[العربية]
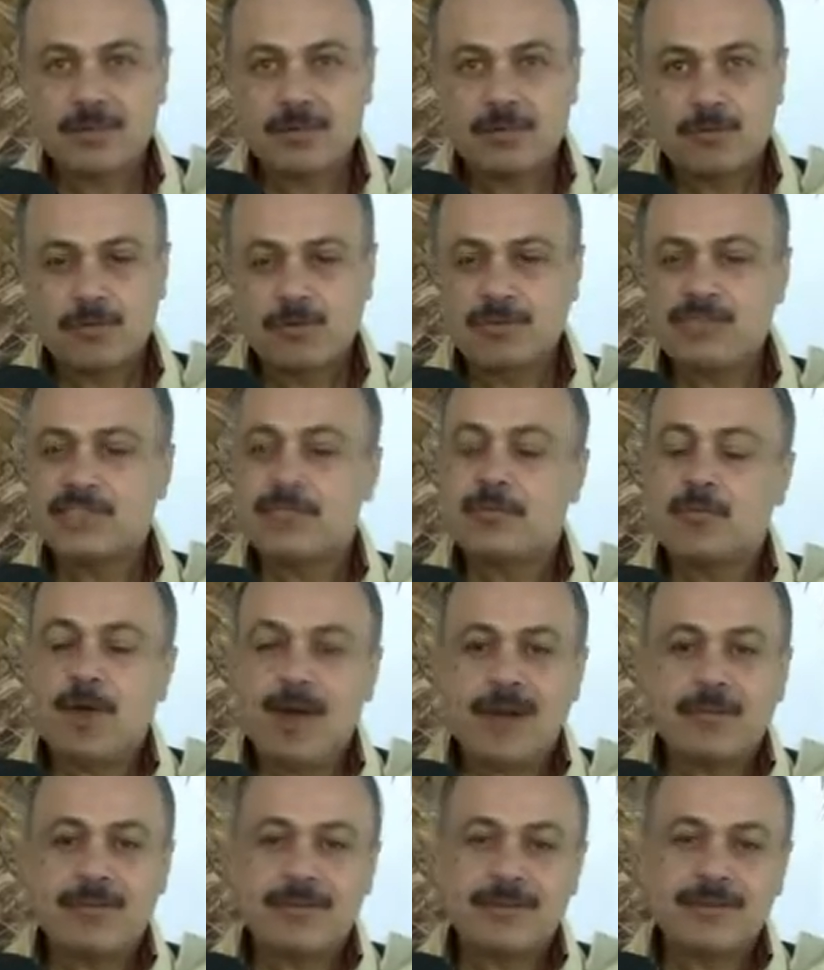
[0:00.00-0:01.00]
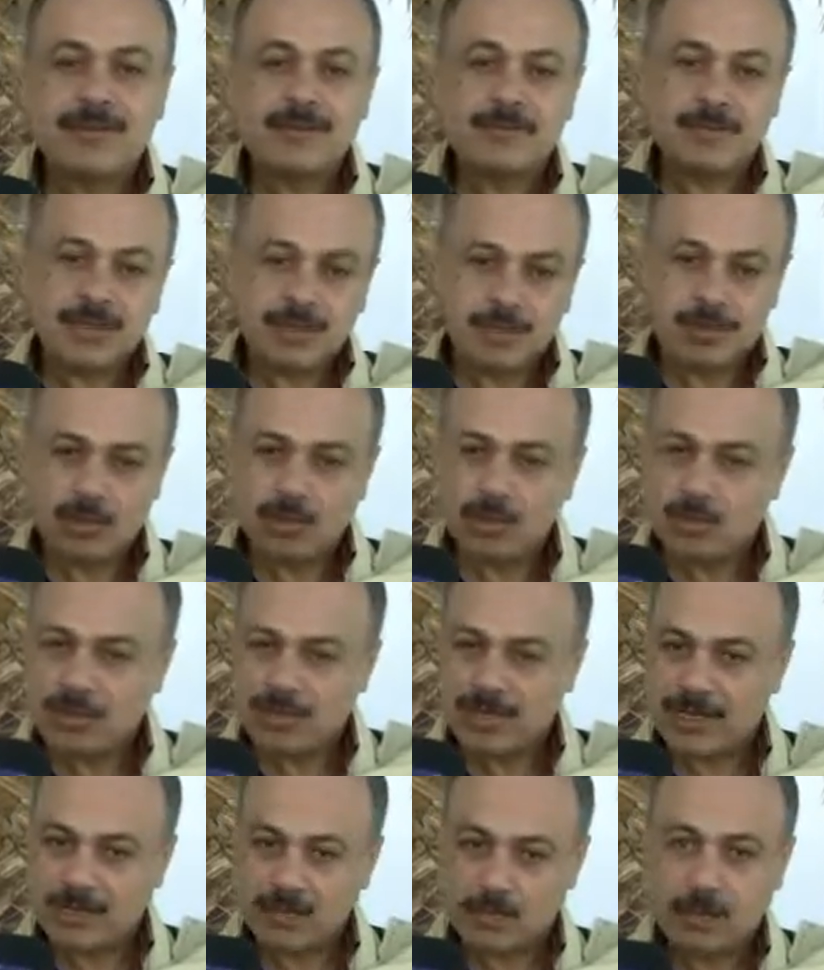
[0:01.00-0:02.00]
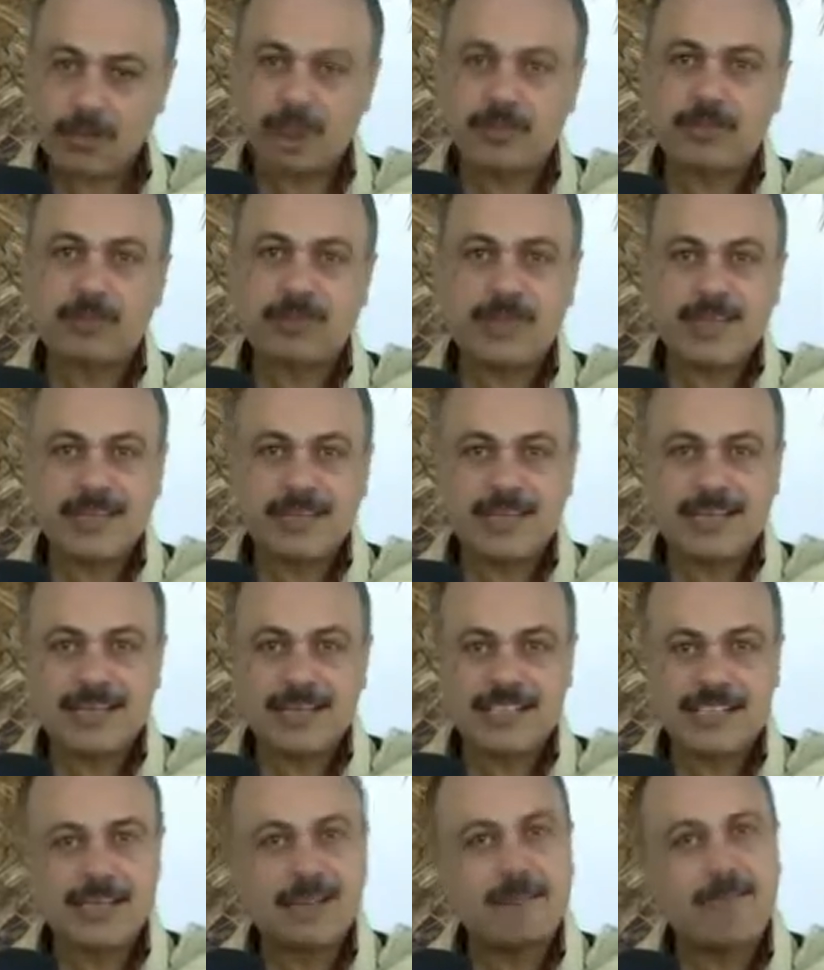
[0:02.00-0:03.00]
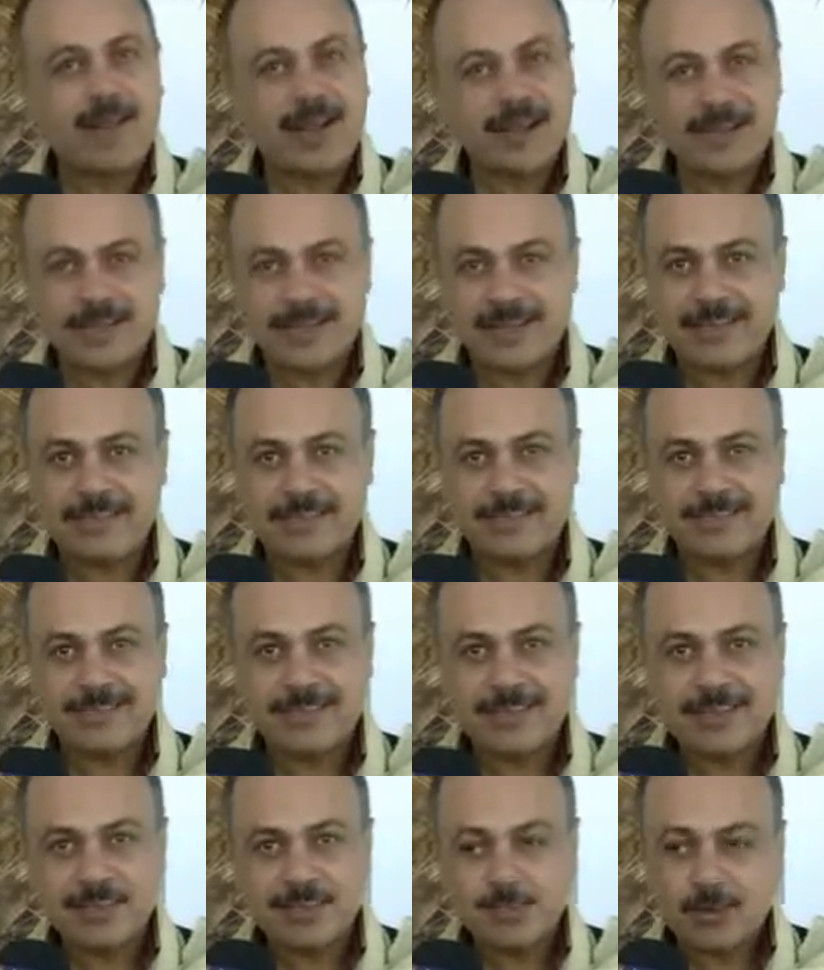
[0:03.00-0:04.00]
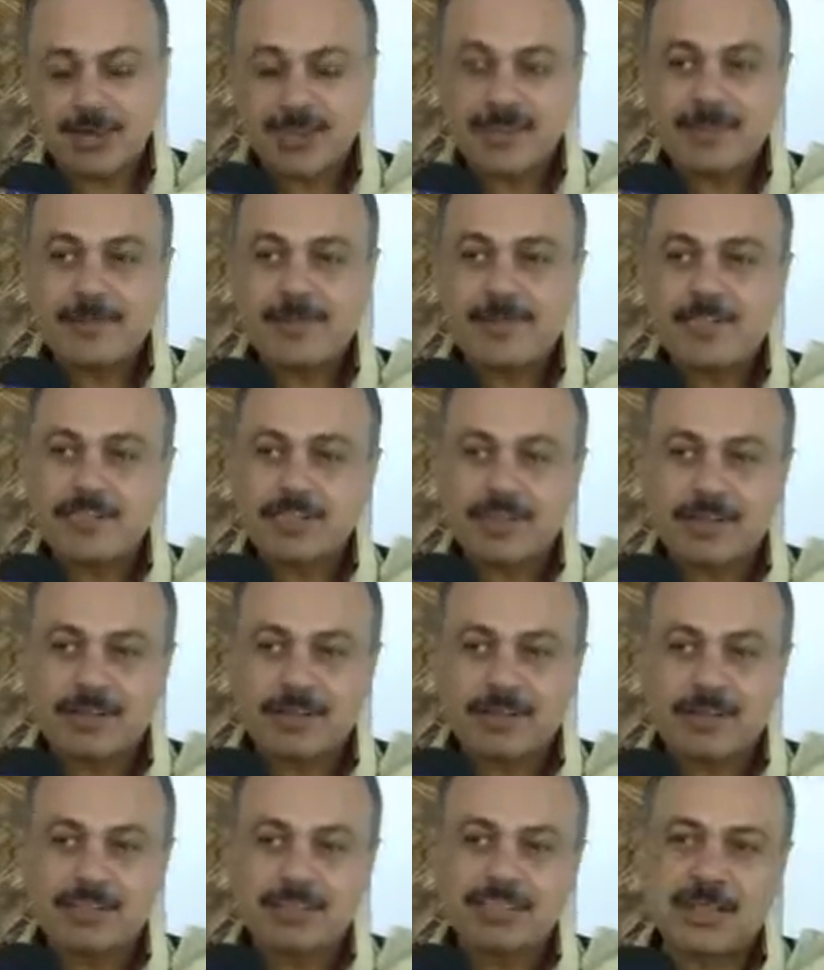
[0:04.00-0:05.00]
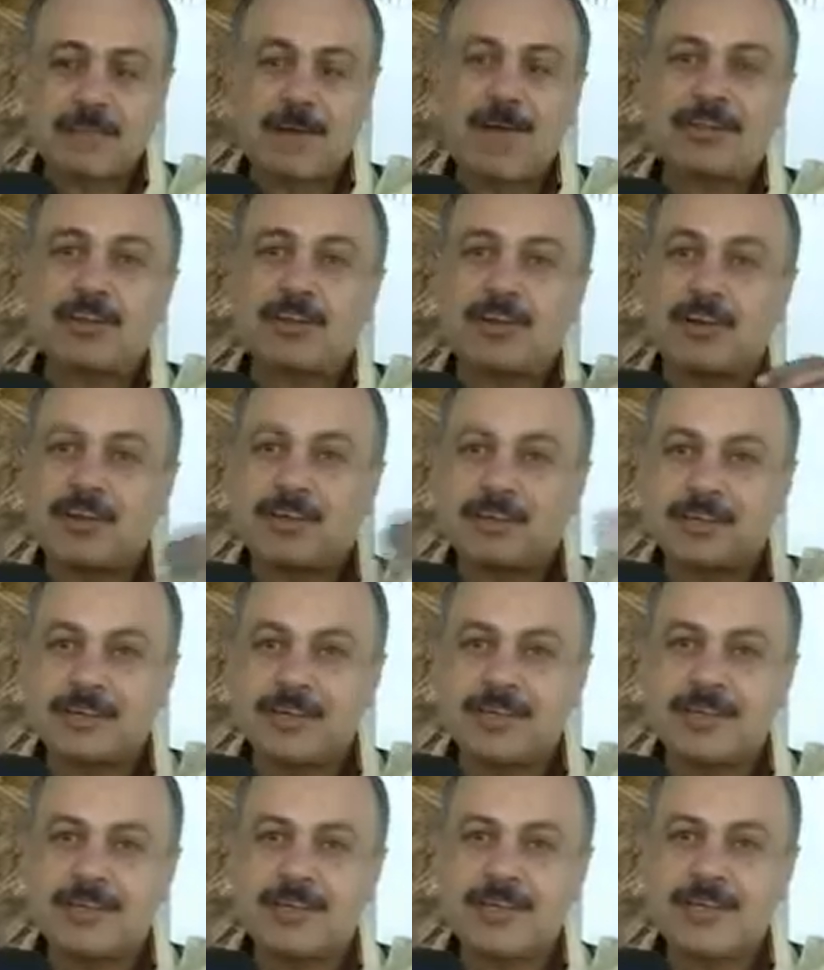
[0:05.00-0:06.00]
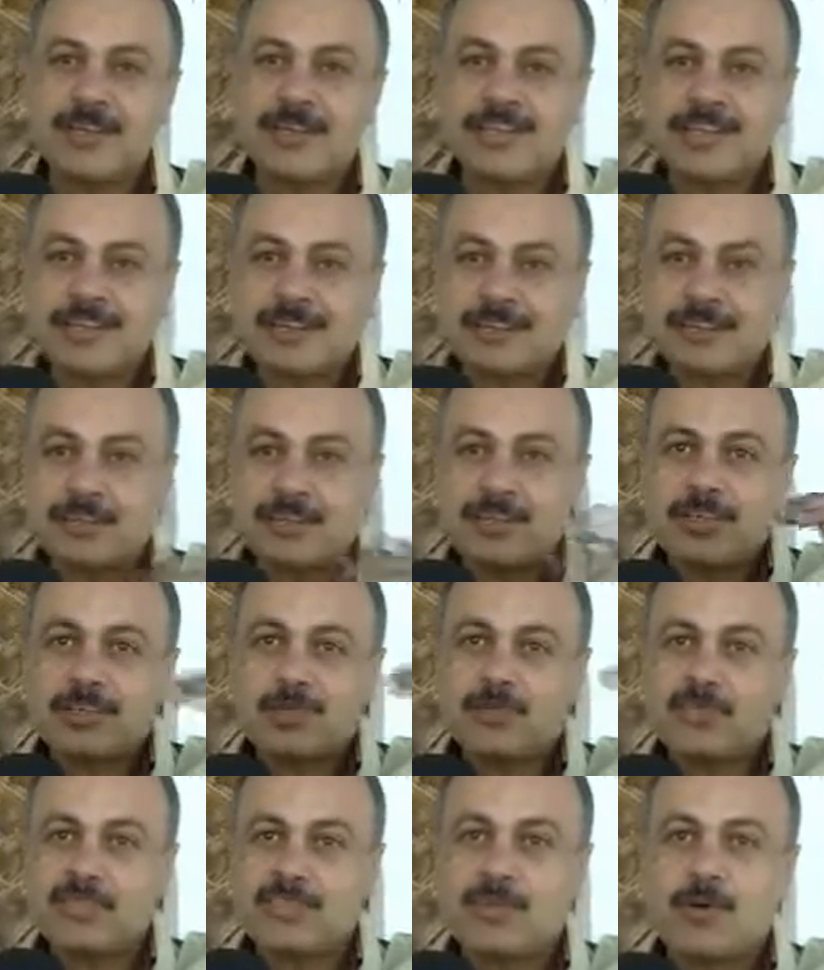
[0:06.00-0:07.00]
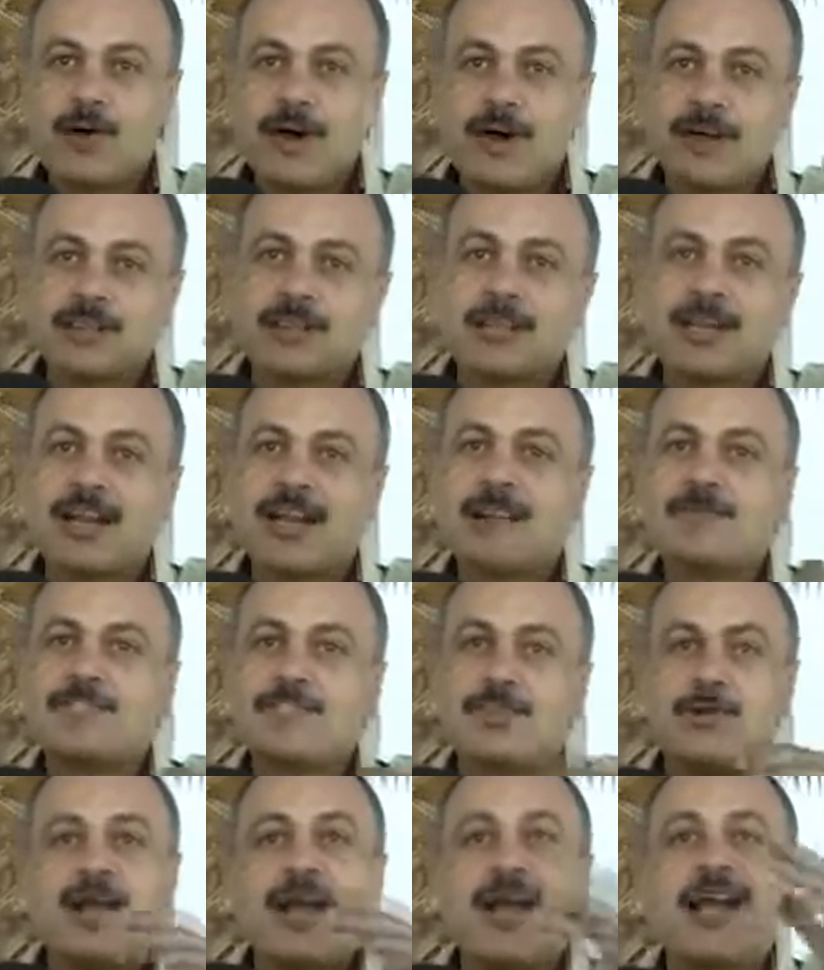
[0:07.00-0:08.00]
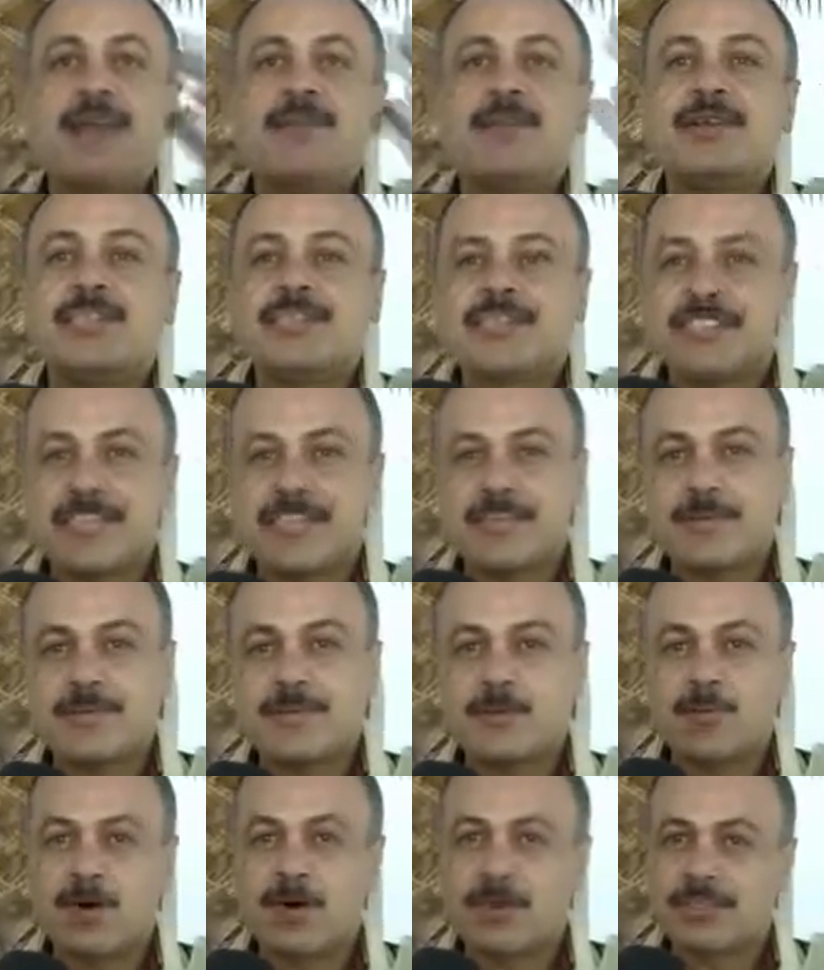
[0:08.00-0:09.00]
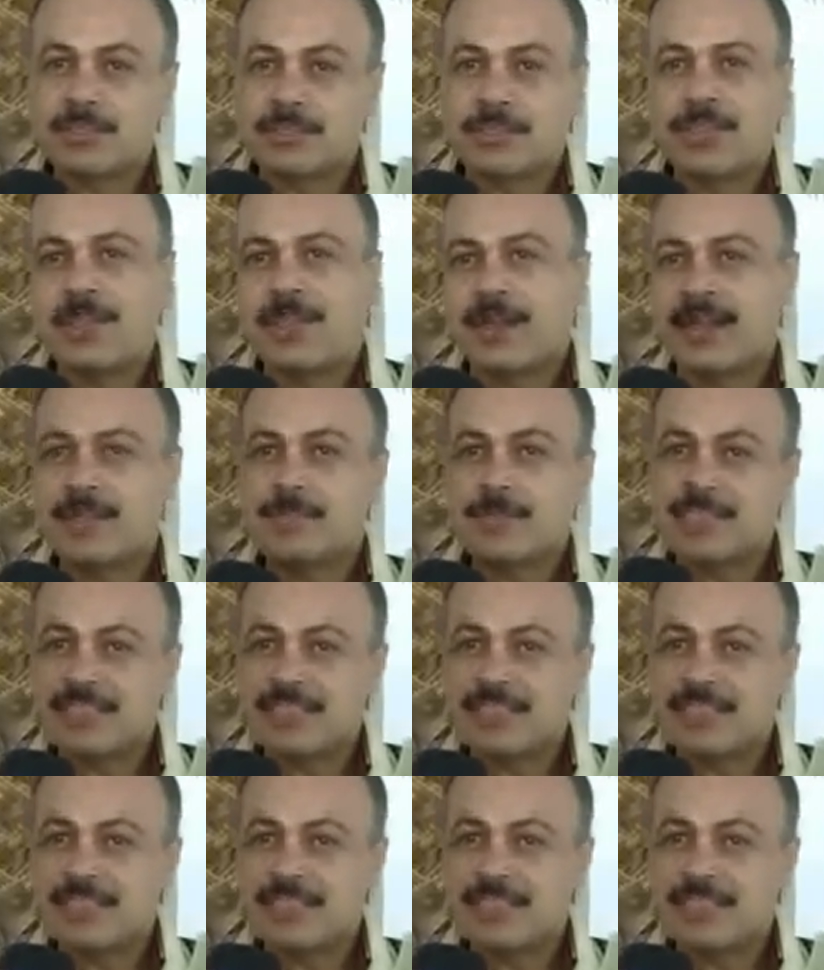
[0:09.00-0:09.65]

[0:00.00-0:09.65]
وحسن المعاملة من الأخوة المنظمين لهذه الفعاليات ونتمنى إن شاء الله الطبعات القادمة ترتقي المستوى أكثر على مستوى العالم الإسلامي وخططين العالم